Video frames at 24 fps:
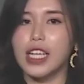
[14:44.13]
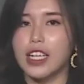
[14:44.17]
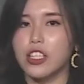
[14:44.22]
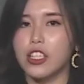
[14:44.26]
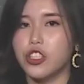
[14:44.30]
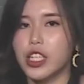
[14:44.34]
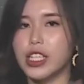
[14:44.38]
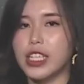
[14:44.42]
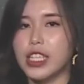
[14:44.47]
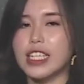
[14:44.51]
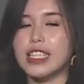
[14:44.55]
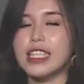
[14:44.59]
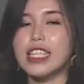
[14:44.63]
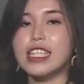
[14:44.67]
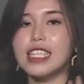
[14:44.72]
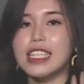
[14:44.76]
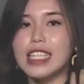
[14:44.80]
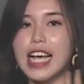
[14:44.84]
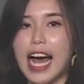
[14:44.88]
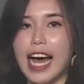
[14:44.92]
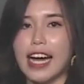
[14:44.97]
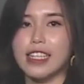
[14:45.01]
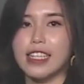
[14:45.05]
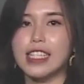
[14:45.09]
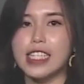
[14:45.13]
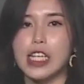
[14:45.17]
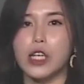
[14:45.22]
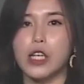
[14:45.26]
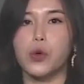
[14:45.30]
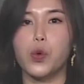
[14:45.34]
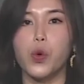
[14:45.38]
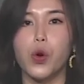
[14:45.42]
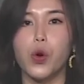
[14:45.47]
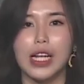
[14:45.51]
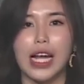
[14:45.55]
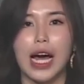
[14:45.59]
的身体是长期
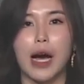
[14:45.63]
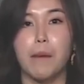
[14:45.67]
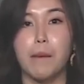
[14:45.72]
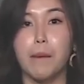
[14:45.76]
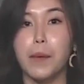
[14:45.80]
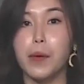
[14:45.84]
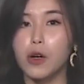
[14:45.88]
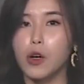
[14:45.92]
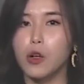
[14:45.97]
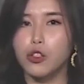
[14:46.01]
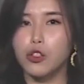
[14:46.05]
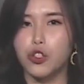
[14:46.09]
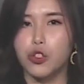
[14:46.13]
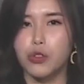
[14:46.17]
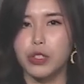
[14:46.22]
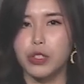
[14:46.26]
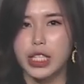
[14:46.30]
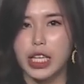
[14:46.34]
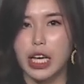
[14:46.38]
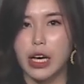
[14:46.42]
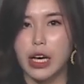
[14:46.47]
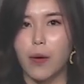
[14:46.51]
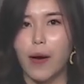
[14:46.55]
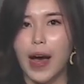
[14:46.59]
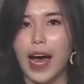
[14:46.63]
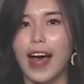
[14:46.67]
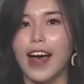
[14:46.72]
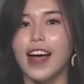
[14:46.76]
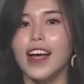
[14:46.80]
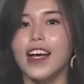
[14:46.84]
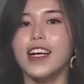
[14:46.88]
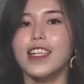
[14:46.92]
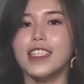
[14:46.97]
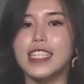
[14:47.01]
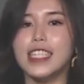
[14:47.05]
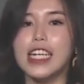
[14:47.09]
过劳、不够休息的话，
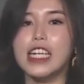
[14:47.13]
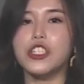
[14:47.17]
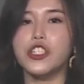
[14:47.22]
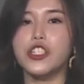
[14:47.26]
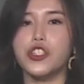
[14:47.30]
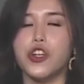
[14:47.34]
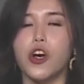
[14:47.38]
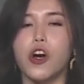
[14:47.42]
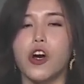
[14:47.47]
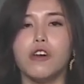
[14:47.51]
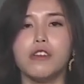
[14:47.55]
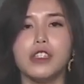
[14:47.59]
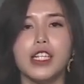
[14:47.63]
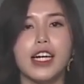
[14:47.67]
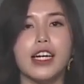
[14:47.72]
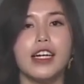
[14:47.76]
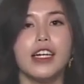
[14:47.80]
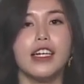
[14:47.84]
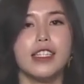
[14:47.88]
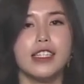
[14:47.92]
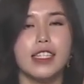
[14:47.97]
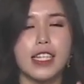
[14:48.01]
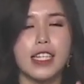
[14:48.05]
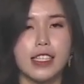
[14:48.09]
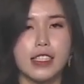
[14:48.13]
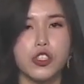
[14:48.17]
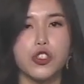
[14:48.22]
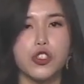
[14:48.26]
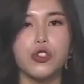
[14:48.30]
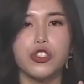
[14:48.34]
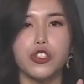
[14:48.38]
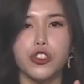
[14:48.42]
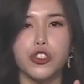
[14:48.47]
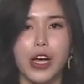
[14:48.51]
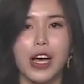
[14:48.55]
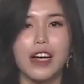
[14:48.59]
这个时候呢，你就
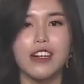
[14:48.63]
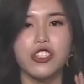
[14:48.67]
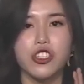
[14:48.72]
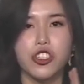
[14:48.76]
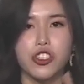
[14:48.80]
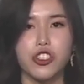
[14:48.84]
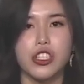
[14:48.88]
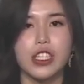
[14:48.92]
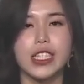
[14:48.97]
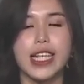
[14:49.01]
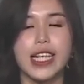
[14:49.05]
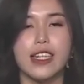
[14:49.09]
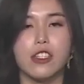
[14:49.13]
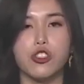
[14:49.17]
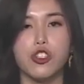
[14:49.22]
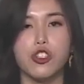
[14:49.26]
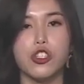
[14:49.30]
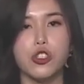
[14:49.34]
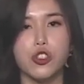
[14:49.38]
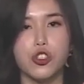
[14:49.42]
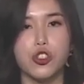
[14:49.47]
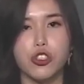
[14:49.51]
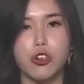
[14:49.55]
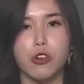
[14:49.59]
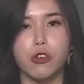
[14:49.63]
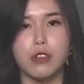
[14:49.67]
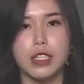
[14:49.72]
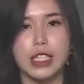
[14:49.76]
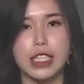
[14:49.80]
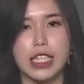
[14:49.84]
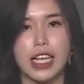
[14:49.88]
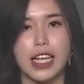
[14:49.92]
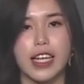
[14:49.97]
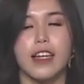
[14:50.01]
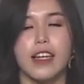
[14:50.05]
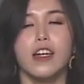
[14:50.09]
需要时间去休
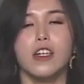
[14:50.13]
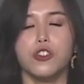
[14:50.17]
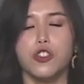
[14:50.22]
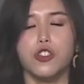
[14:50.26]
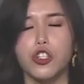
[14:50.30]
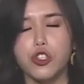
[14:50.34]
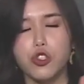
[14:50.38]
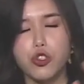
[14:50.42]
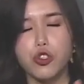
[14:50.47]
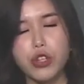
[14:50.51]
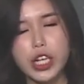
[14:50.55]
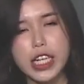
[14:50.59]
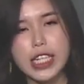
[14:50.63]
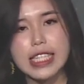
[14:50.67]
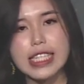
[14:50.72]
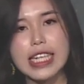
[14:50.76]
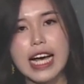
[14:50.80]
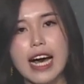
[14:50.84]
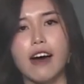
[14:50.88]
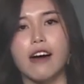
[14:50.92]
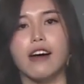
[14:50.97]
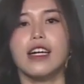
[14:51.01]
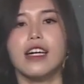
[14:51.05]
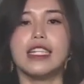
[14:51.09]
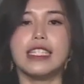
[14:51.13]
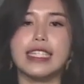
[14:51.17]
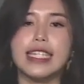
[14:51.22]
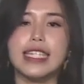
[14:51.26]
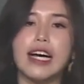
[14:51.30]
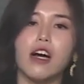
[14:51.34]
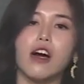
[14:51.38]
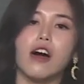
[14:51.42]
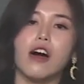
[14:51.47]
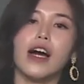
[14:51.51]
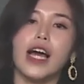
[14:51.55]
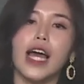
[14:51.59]
息、去睡觉，这
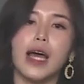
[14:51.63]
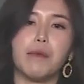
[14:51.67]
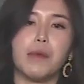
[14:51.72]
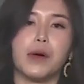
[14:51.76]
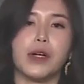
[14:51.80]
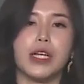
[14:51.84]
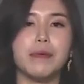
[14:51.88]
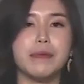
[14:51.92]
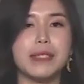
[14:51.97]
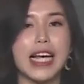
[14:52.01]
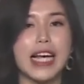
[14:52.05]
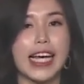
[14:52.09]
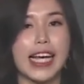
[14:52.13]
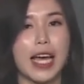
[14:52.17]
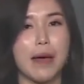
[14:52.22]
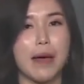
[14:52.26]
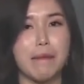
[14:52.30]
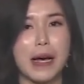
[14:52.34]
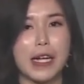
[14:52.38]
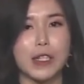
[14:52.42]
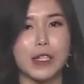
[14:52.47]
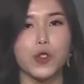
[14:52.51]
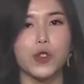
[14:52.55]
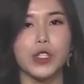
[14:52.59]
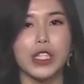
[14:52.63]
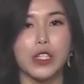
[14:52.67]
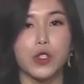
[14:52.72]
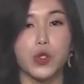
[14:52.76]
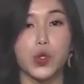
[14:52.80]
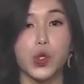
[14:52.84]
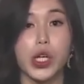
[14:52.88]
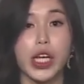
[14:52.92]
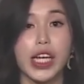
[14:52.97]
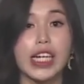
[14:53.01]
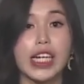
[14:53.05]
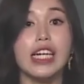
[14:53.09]
样哦，海魔星才可以帮助你
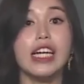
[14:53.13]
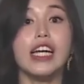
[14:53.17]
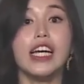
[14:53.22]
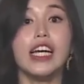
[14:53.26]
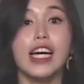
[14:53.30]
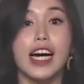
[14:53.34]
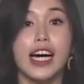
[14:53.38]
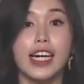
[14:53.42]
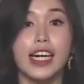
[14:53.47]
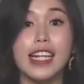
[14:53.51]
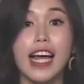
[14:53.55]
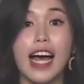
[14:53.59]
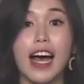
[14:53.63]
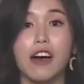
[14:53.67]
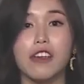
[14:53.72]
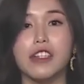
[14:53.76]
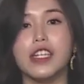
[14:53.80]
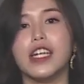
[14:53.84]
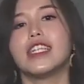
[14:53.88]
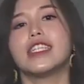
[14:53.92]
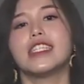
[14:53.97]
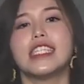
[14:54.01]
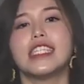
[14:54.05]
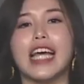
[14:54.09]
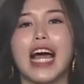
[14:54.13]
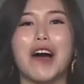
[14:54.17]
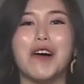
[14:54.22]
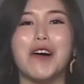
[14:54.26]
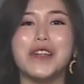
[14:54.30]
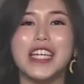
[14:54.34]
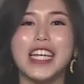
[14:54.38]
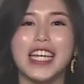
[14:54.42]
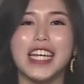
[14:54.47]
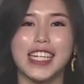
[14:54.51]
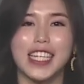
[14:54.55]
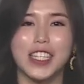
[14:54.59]
做一个很好的调
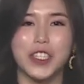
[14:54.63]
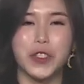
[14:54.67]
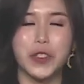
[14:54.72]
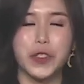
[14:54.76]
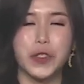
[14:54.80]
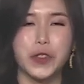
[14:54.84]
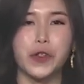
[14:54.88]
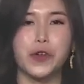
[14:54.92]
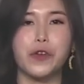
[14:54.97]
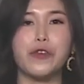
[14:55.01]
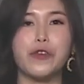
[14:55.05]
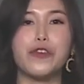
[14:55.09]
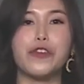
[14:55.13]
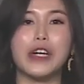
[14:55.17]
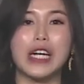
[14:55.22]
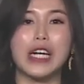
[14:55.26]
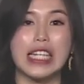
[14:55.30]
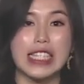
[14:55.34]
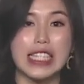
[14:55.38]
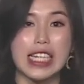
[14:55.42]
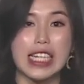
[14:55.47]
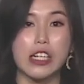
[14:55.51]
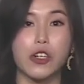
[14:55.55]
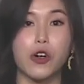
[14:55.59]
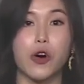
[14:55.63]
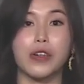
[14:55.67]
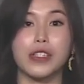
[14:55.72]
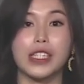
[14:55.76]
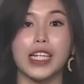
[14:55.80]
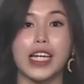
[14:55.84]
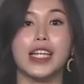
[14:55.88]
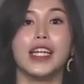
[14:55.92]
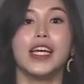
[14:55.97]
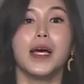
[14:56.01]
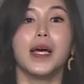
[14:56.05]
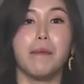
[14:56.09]
理跟修复的这个功
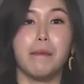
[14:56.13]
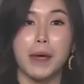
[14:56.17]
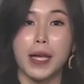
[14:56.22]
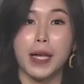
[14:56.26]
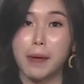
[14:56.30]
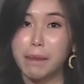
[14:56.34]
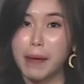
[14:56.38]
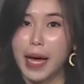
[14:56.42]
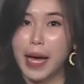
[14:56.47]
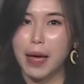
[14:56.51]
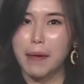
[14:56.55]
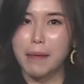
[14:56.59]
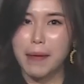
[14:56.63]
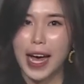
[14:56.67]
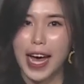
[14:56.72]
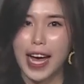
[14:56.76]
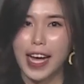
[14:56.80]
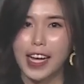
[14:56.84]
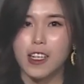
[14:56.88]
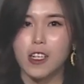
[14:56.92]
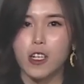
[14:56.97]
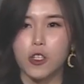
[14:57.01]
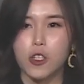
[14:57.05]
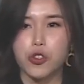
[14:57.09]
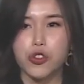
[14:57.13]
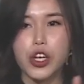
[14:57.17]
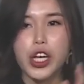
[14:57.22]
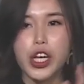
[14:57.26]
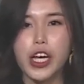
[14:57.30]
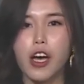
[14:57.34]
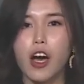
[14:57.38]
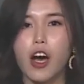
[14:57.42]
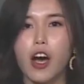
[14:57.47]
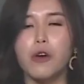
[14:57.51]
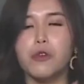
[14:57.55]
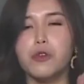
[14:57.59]
能，明白吗？所
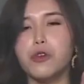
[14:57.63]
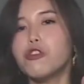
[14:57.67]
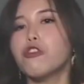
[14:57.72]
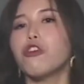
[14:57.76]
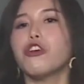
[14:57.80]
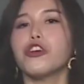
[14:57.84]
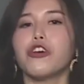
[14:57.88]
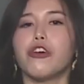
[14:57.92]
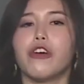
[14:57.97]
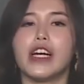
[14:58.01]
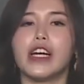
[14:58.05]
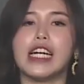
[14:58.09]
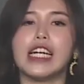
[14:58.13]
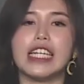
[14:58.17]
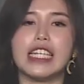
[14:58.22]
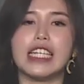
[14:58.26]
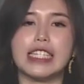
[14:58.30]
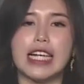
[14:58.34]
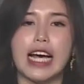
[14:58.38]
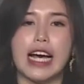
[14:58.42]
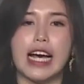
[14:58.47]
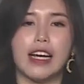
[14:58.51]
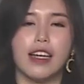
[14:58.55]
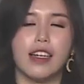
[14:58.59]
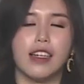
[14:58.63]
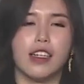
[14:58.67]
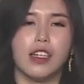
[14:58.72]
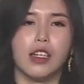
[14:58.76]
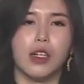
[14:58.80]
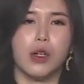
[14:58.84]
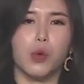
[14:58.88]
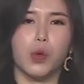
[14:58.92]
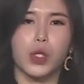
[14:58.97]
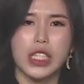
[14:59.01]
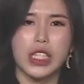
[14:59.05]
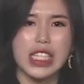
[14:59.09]
以哦，如果有人跟你讲，
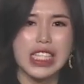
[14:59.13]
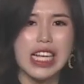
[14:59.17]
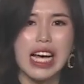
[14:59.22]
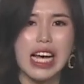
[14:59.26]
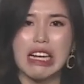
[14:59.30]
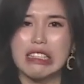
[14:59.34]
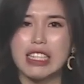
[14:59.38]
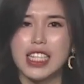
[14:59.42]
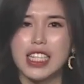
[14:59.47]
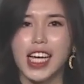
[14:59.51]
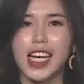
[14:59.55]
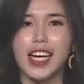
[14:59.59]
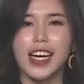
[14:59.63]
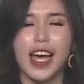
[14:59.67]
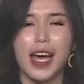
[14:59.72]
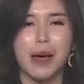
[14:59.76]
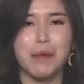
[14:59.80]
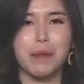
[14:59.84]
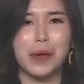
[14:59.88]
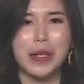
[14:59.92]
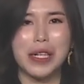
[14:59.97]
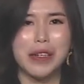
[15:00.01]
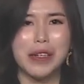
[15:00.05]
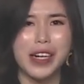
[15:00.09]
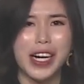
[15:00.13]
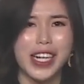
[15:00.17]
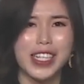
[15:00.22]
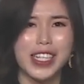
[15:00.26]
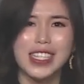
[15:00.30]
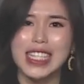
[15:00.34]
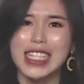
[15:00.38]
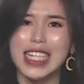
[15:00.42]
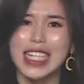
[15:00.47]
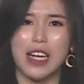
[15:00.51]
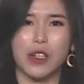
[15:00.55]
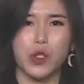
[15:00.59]
我吃了这个海红星
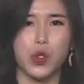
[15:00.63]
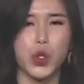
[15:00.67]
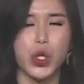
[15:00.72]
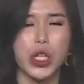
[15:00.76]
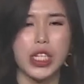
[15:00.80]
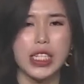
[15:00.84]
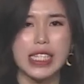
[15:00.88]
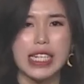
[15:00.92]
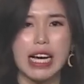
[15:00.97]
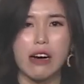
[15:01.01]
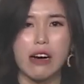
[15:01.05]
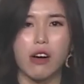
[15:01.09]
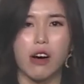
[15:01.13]
很想睡觉